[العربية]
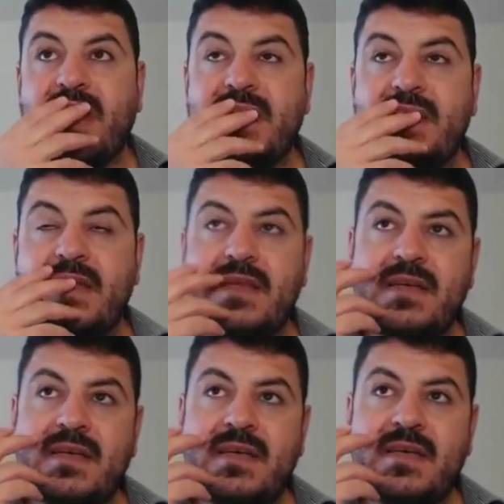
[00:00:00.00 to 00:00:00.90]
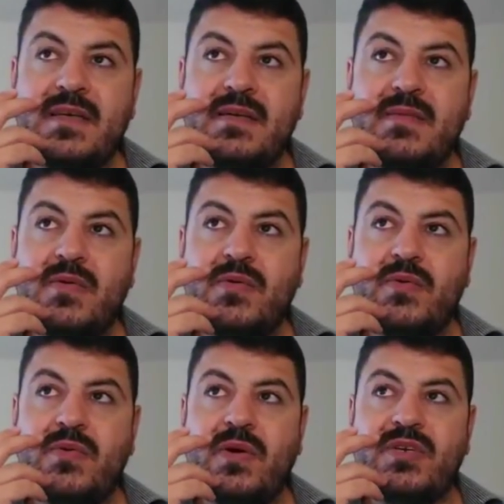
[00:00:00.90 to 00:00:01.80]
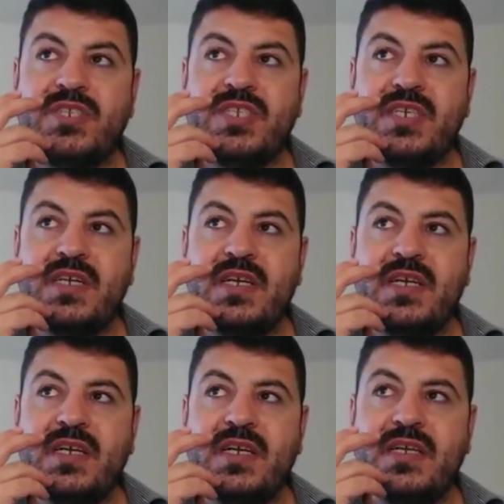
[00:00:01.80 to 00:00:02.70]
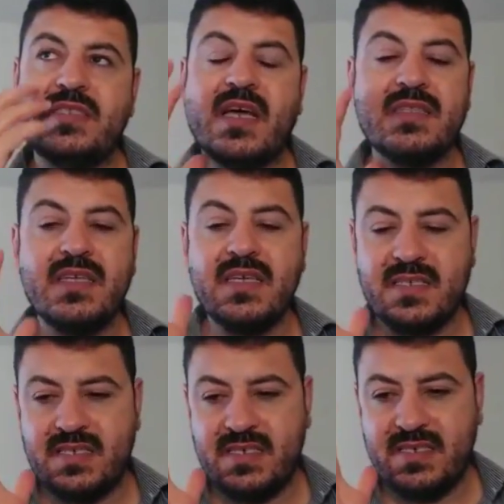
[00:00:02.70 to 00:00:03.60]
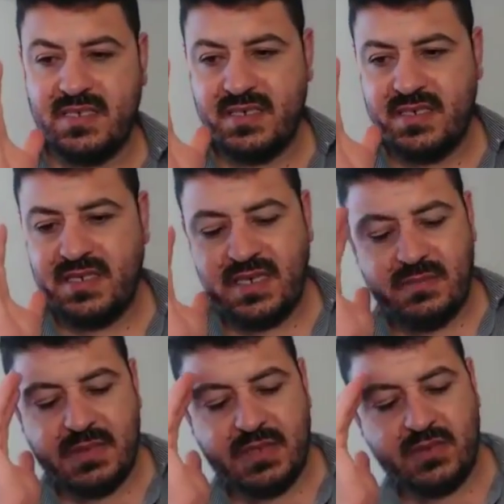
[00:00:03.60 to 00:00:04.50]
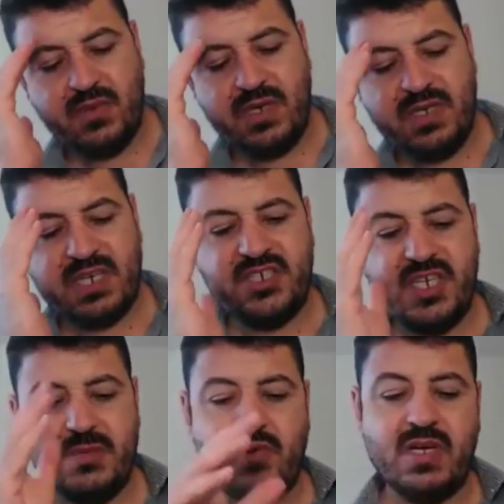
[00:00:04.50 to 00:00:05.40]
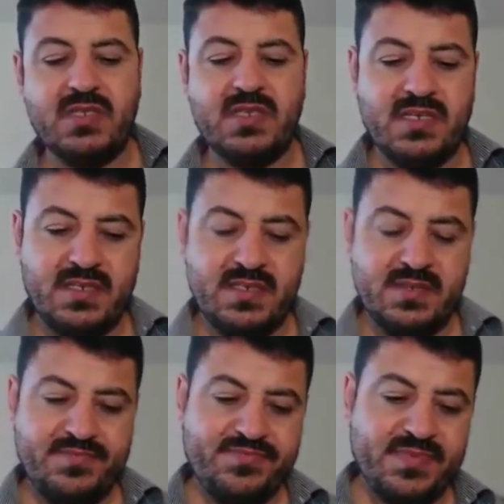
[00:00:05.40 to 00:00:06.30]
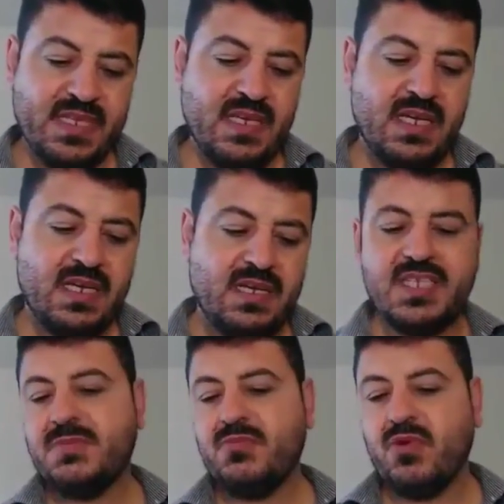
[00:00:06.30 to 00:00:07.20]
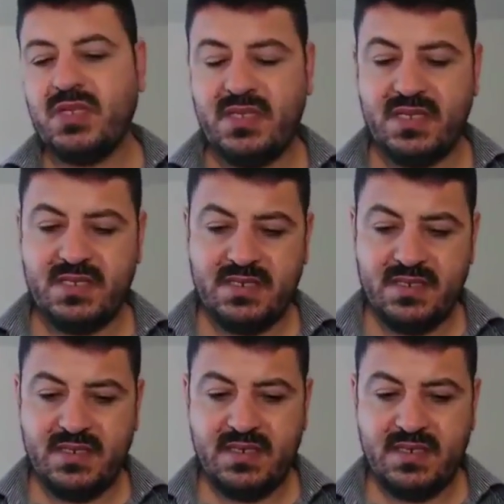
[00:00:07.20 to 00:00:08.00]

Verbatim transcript: الموضوع اول شيء التقديس يعني لما تكون عندك شيء مقدس نص مقدس